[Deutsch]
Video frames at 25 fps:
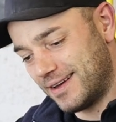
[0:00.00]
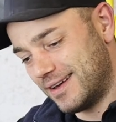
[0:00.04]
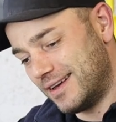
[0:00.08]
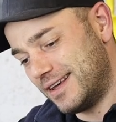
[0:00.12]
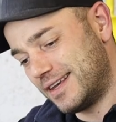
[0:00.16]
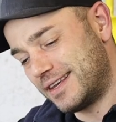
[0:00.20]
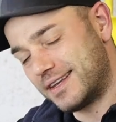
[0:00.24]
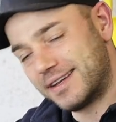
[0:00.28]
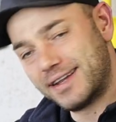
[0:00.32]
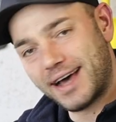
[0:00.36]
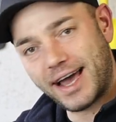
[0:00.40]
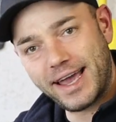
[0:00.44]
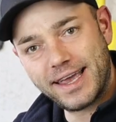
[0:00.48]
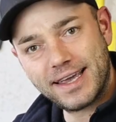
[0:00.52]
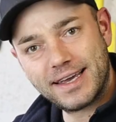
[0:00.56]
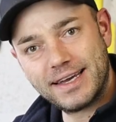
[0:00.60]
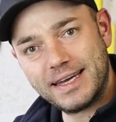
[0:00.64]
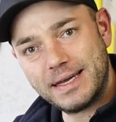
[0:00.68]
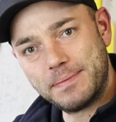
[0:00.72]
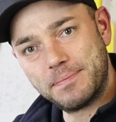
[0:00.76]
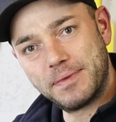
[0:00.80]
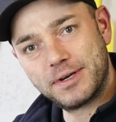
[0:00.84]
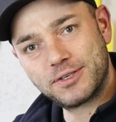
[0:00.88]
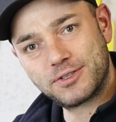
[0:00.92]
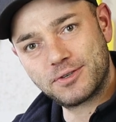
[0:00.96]
ich neige
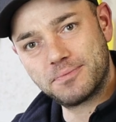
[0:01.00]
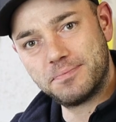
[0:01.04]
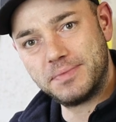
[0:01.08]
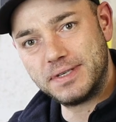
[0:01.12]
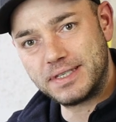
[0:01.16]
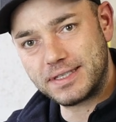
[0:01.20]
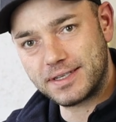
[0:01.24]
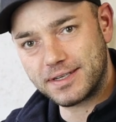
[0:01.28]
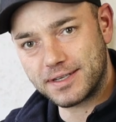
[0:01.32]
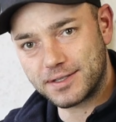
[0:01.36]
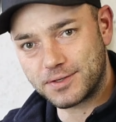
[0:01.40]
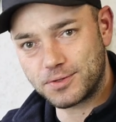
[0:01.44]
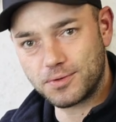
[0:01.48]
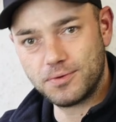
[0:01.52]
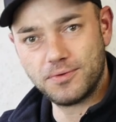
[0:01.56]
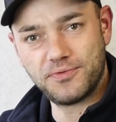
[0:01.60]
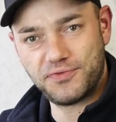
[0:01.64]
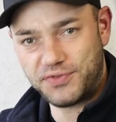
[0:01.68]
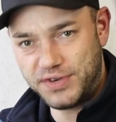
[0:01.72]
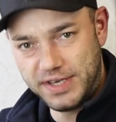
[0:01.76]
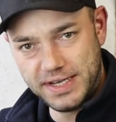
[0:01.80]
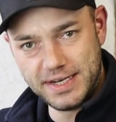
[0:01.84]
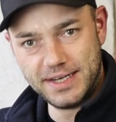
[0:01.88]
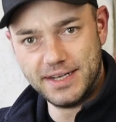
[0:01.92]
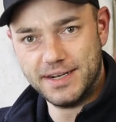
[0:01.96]
immer so ein bisschen dazu,
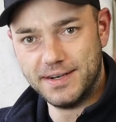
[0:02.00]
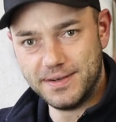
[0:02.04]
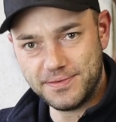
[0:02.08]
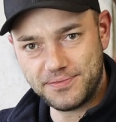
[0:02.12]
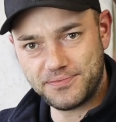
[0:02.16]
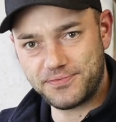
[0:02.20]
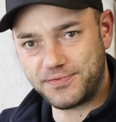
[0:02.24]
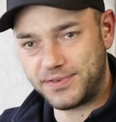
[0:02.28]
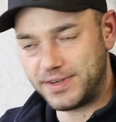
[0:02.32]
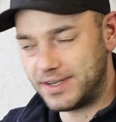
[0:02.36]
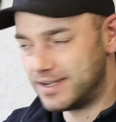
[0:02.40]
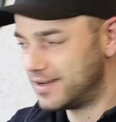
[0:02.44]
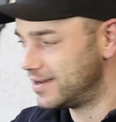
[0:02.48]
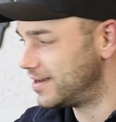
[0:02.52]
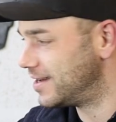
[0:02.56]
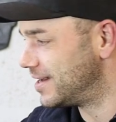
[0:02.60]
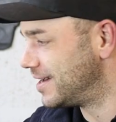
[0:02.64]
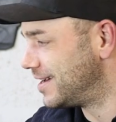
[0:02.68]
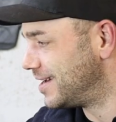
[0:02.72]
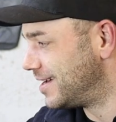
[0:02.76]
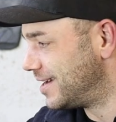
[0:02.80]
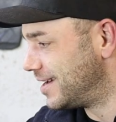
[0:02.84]
viel hilft viel.